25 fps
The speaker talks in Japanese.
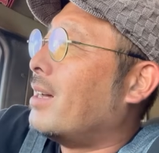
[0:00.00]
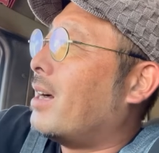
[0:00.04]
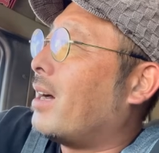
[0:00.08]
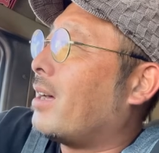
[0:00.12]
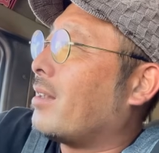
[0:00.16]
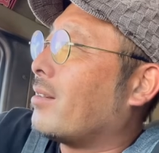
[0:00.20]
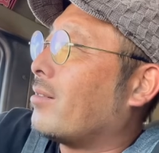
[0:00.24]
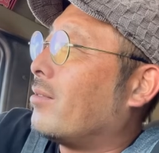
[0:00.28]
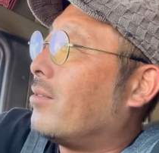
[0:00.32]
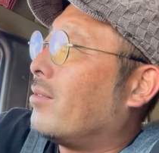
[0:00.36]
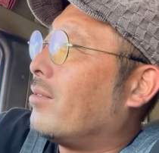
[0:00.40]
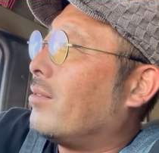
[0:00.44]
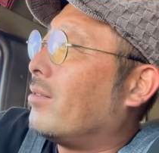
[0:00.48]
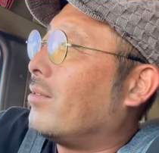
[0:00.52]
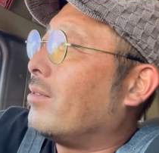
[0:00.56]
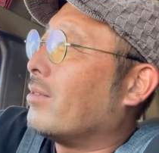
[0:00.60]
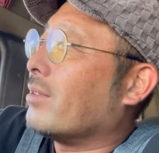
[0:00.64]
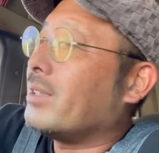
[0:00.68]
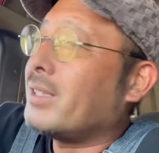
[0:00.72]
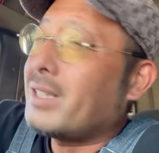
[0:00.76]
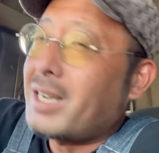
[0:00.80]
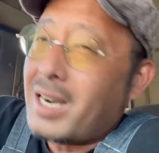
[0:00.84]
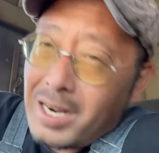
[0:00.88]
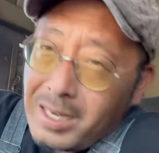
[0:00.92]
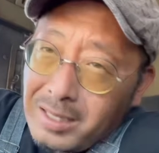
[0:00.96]
あの
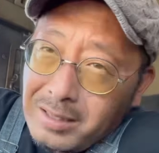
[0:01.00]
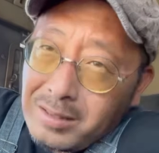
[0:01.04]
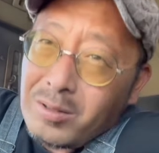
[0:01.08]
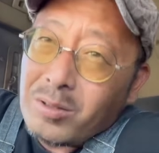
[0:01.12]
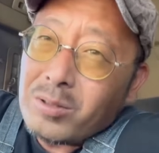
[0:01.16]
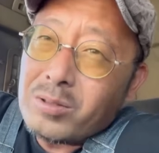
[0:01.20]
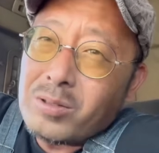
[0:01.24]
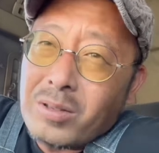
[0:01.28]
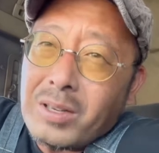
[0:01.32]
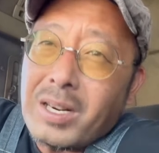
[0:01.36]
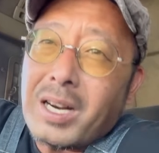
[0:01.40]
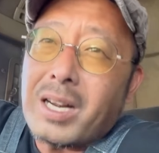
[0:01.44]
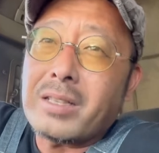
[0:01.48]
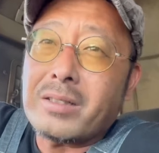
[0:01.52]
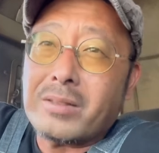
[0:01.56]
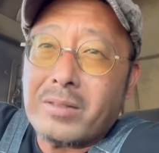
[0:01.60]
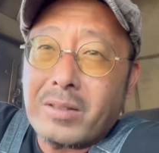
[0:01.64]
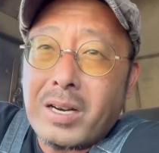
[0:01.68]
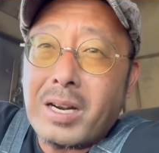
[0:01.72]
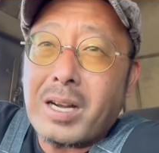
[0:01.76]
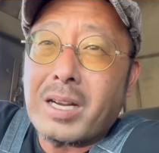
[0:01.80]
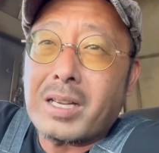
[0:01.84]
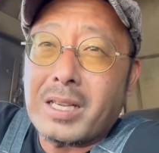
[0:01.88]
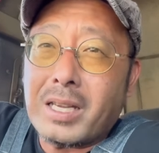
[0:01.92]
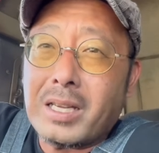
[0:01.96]
いらんことなんよ
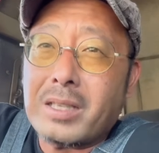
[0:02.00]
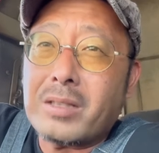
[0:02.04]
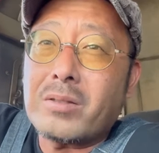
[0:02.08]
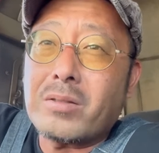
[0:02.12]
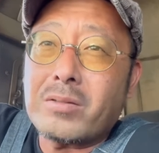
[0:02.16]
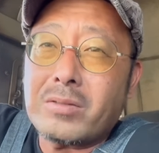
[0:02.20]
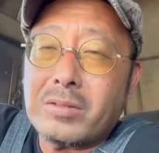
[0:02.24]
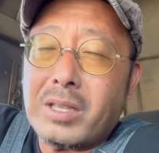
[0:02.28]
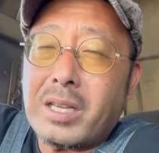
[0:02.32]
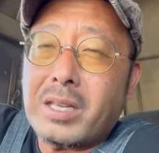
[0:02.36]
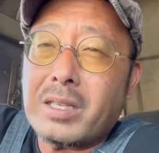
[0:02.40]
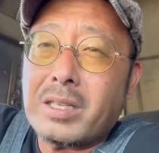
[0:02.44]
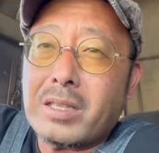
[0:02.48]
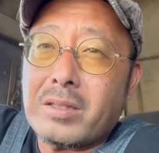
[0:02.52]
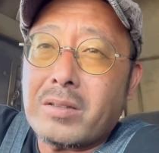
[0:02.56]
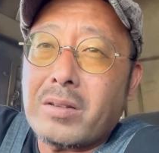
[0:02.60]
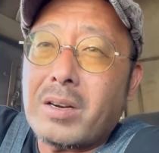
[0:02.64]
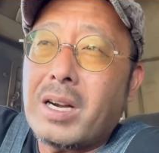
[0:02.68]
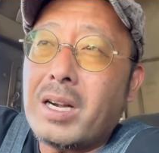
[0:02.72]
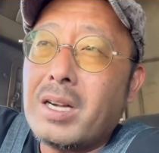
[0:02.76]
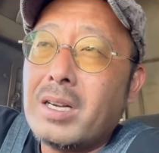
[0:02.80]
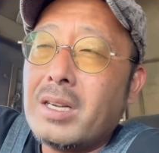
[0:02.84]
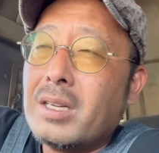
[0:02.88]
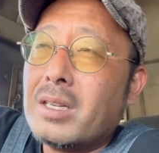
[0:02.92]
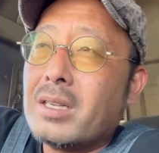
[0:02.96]
な結局ないやそ
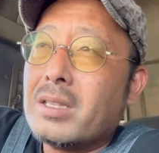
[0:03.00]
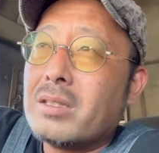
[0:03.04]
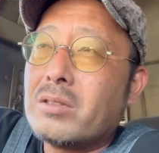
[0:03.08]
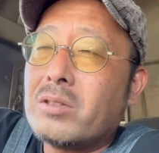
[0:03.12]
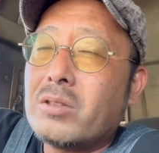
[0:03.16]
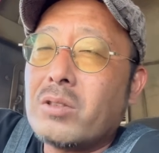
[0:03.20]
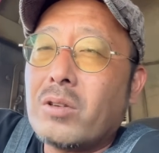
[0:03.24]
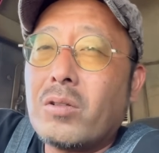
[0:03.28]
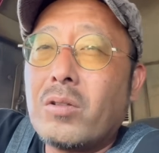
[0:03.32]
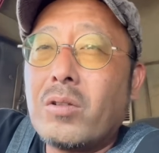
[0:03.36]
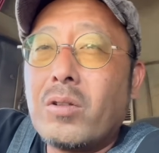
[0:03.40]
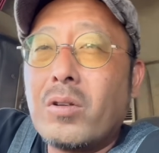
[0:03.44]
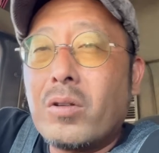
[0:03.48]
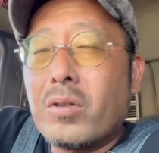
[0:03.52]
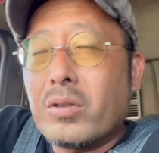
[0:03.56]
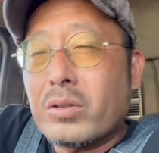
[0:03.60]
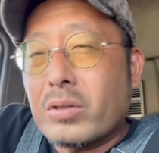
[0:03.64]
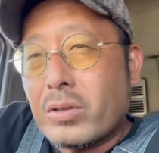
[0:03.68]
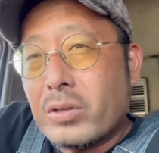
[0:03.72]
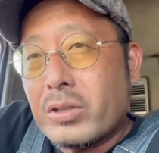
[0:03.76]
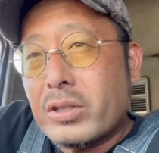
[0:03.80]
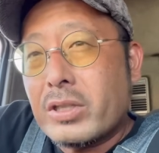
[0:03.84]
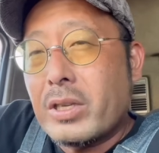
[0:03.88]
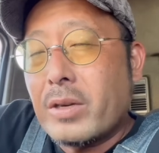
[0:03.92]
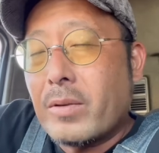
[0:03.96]
りゃ情報
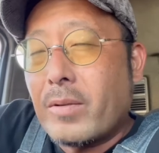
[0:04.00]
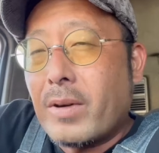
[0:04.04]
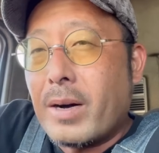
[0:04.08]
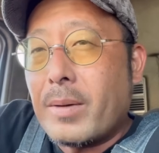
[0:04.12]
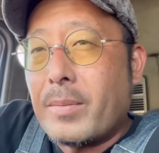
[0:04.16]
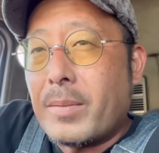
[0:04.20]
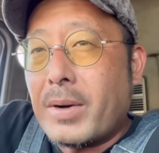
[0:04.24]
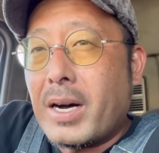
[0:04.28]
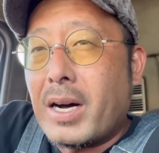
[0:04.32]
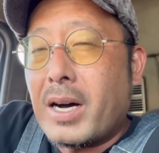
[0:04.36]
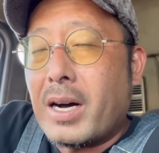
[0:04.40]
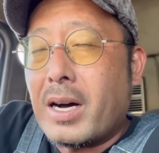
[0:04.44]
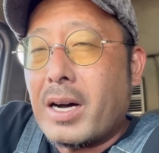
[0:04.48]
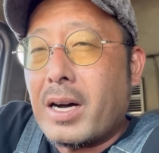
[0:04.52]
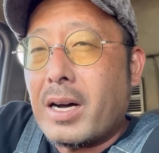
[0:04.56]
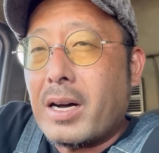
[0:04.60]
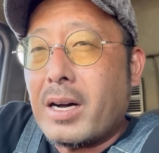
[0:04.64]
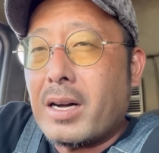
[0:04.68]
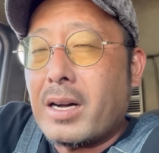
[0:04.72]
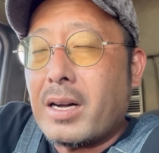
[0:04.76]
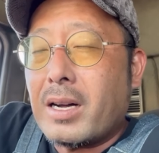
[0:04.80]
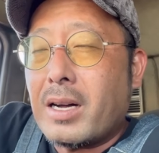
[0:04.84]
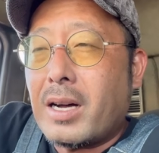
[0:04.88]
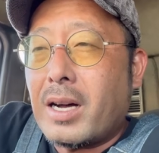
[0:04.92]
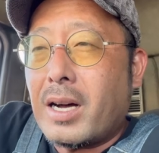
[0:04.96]
としては
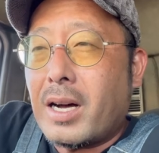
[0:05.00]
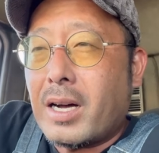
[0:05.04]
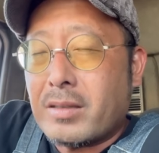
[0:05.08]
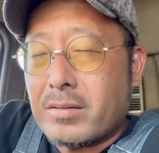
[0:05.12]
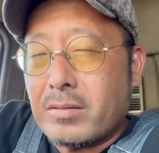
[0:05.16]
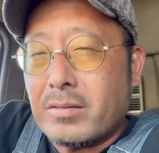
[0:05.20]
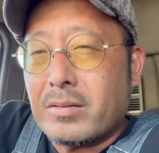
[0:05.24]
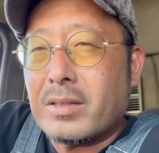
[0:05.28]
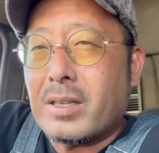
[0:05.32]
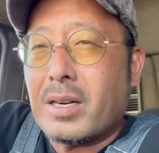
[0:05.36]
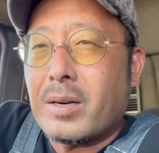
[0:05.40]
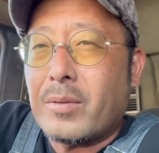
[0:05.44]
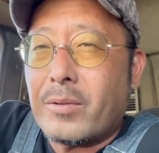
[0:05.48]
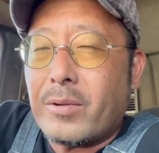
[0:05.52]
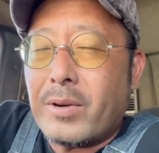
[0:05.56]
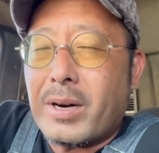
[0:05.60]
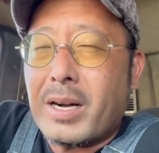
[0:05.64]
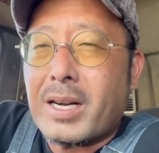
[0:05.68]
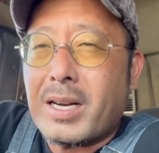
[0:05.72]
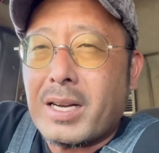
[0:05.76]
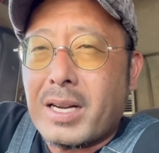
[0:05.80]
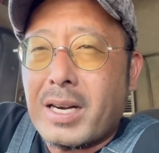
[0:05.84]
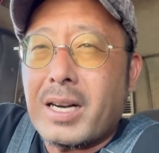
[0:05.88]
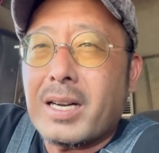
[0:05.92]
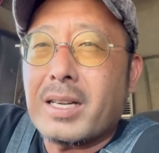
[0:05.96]
まああるんかもわ
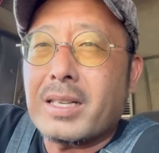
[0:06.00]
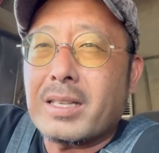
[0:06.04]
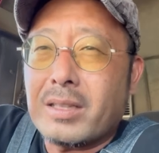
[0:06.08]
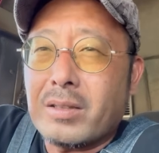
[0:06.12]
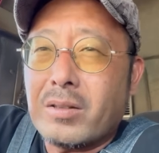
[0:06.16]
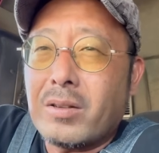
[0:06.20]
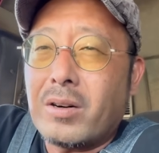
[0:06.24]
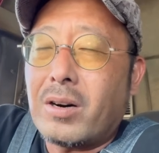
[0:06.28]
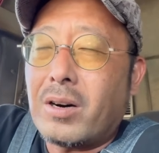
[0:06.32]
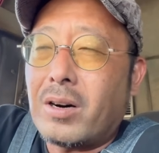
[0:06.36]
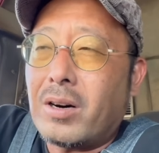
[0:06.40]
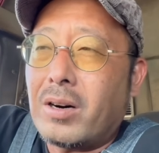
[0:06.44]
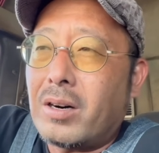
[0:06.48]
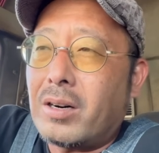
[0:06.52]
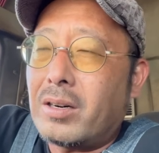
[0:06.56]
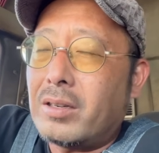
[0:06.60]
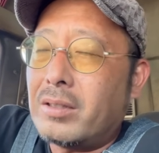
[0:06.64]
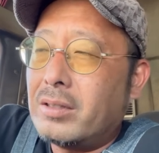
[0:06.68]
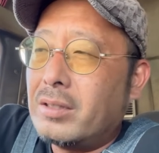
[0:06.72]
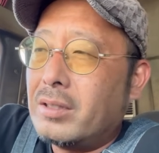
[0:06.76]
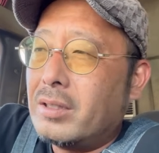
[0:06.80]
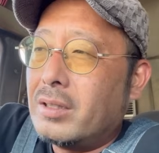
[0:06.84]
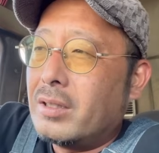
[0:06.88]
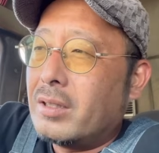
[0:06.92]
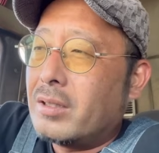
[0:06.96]
からんけど
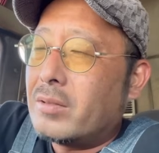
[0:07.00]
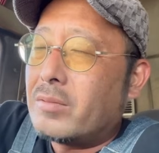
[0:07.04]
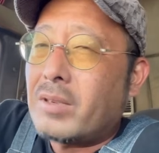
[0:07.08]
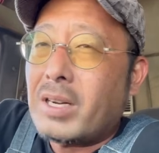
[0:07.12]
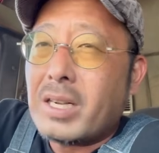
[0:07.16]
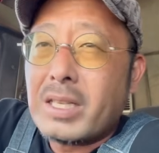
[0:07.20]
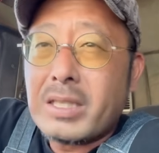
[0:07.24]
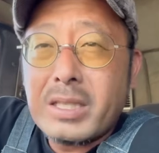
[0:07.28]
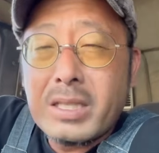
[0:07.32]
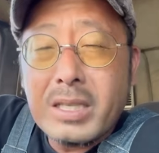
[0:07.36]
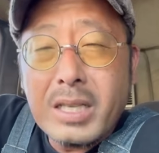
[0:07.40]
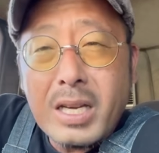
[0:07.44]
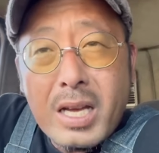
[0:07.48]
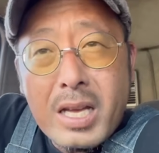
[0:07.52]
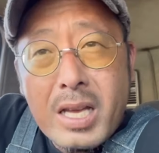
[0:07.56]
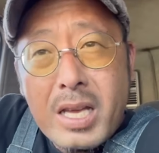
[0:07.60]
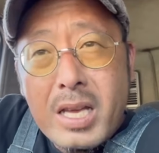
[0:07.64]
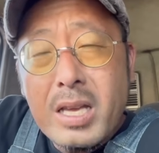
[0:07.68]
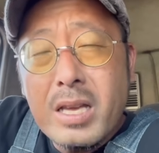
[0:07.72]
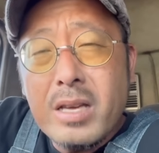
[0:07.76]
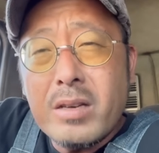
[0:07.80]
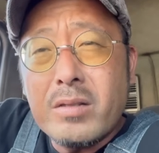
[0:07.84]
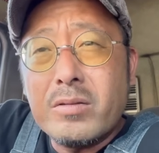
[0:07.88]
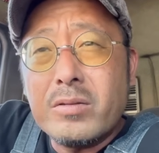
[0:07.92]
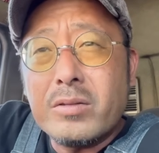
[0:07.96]
わしがい
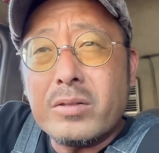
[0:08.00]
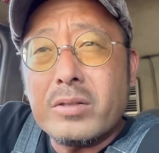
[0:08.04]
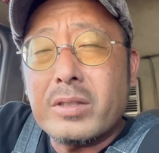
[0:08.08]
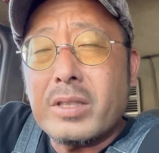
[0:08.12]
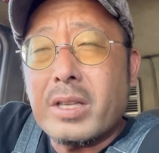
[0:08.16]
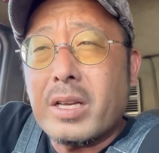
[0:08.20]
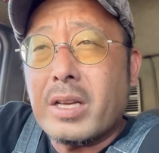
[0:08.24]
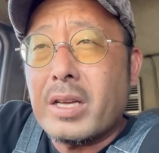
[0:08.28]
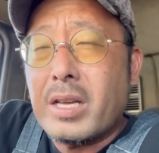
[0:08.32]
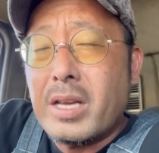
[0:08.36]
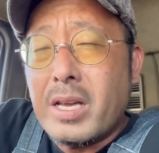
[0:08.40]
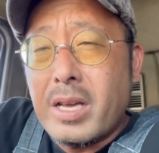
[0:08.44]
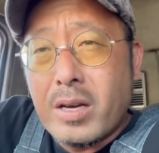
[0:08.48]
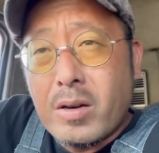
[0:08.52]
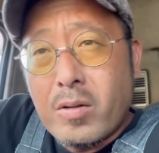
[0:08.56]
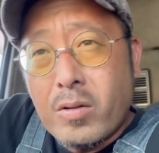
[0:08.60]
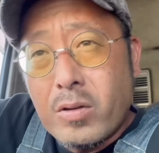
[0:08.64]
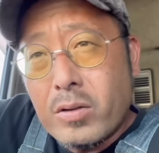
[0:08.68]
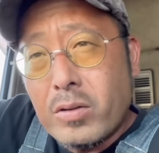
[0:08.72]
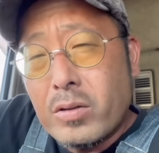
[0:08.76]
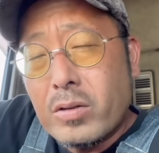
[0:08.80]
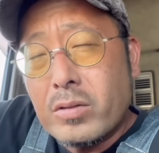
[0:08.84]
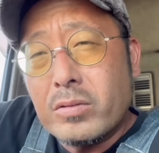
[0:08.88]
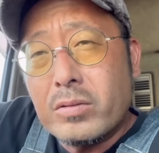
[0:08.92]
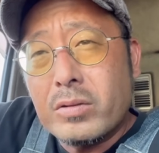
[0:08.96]
い運転ええ
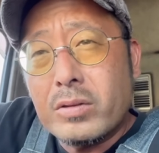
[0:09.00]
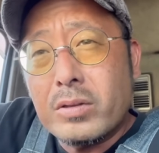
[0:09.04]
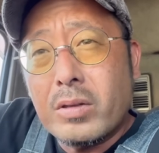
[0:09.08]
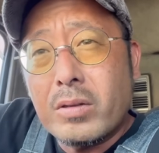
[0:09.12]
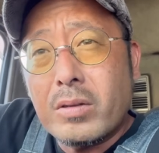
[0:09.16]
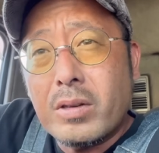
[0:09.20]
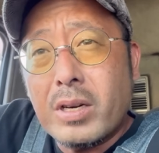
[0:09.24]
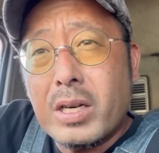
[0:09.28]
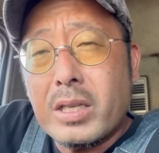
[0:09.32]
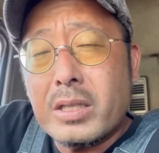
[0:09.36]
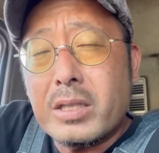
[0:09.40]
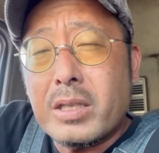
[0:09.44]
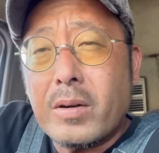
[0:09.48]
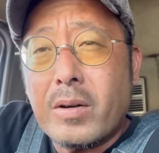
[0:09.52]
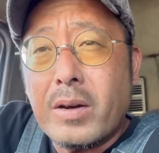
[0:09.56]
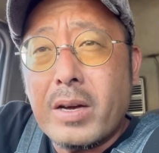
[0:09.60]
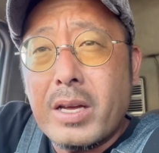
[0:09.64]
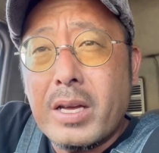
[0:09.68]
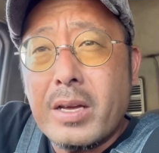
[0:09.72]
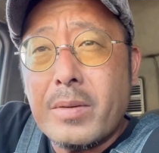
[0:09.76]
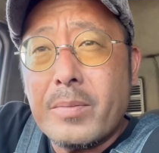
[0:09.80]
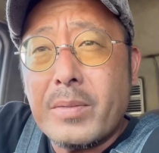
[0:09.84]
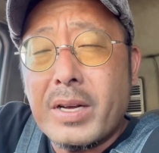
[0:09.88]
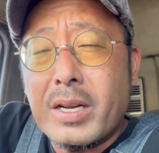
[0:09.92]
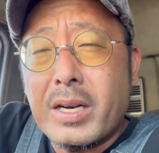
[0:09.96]
この運送会社は
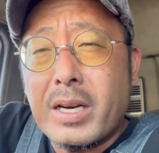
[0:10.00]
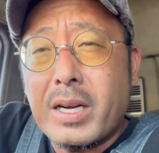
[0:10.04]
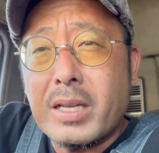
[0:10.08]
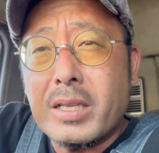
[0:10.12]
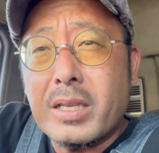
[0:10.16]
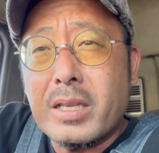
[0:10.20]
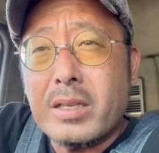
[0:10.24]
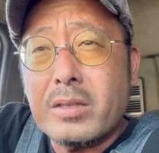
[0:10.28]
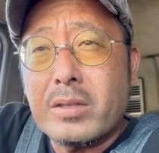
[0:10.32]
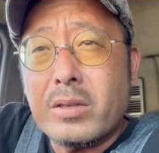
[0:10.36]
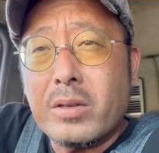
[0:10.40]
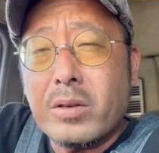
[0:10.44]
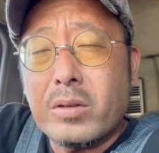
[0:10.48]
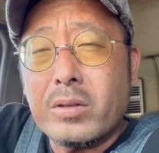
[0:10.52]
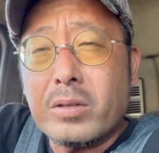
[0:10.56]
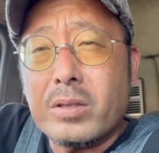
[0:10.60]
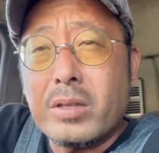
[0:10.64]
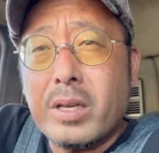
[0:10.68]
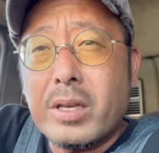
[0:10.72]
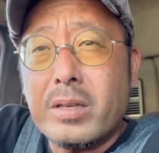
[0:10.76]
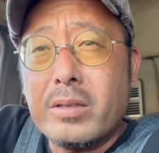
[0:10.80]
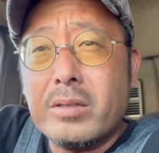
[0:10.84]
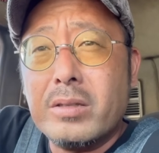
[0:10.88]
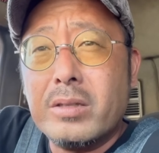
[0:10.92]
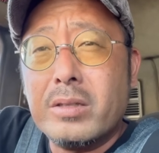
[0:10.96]
ええマナーですよっ
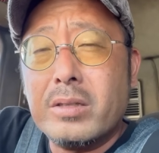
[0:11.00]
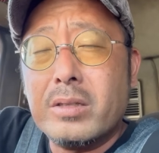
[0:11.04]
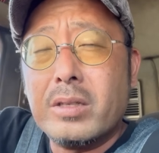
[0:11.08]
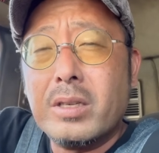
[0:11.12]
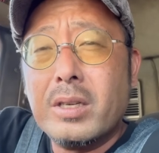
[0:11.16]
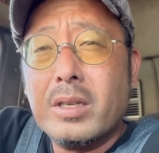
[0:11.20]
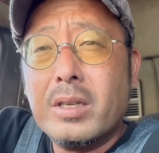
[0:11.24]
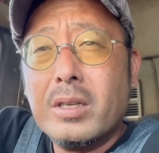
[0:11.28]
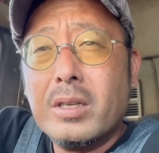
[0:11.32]
ていう